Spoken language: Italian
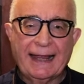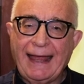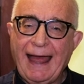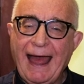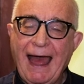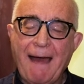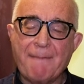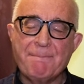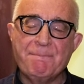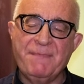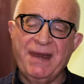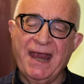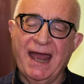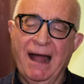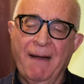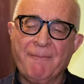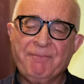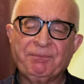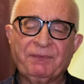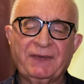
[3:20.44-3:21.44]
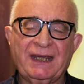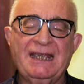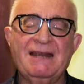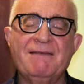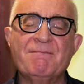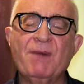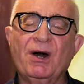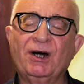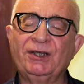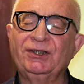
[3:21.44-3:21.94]
cambia
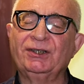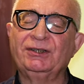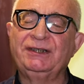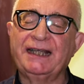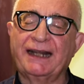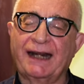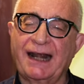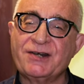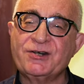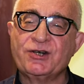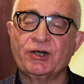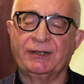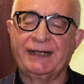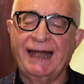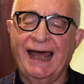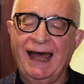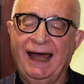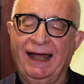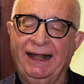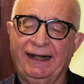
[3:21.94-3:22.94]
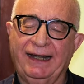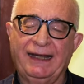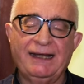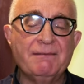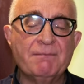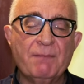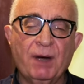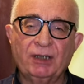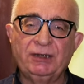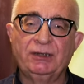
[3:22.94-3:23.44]
il modo di ragionare,
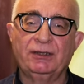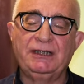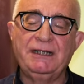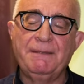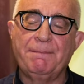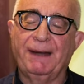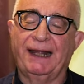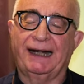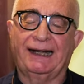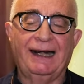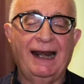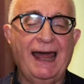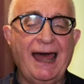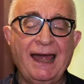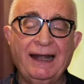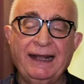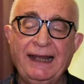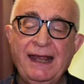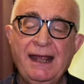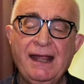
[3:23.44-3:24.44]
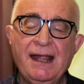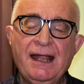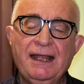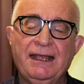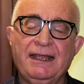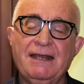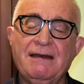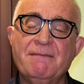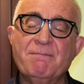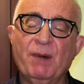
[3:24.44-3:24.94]
il modo di parlare,
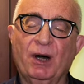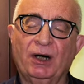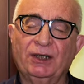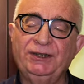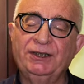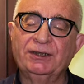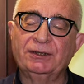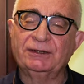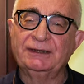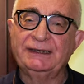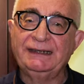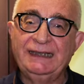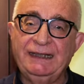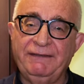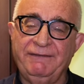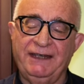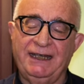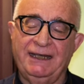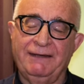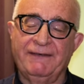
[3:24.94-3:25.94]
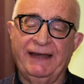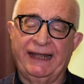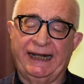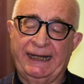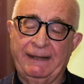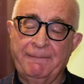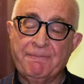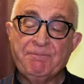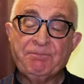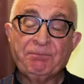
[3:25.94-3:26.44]
il modo di
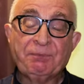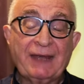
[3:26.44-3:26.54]
vivere.